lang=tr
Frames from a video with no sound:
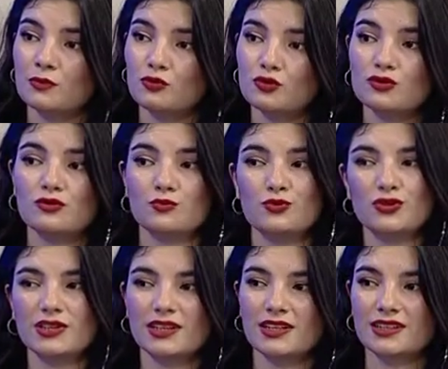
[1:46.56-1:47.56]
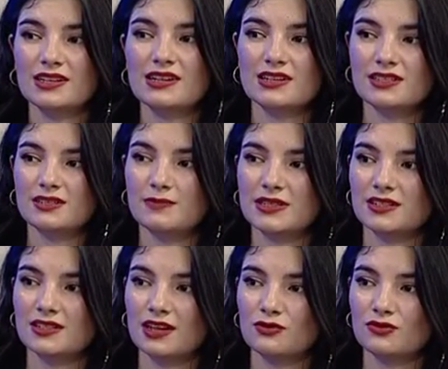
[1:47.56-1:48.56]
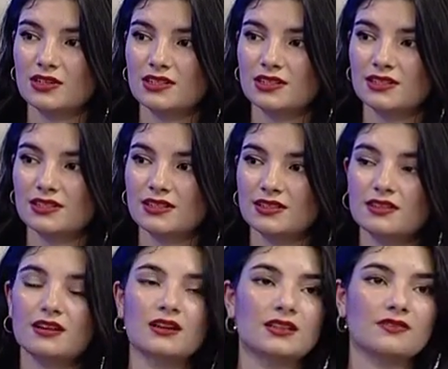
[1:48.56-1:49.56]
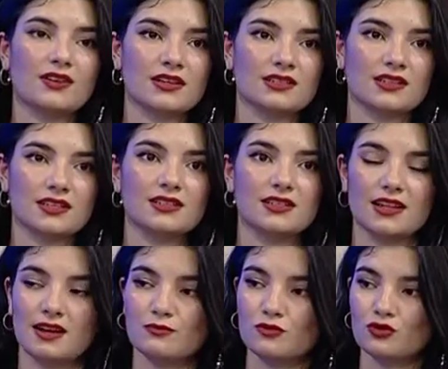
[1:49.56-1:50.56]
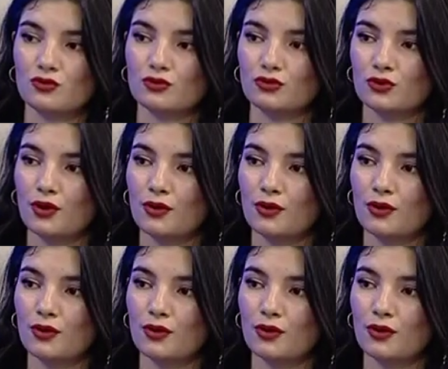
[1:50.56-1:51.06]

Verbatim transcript: bu, bu şekilde hazır besinler tüketildiğinde daha da fazla tetiklenmiş oluyor.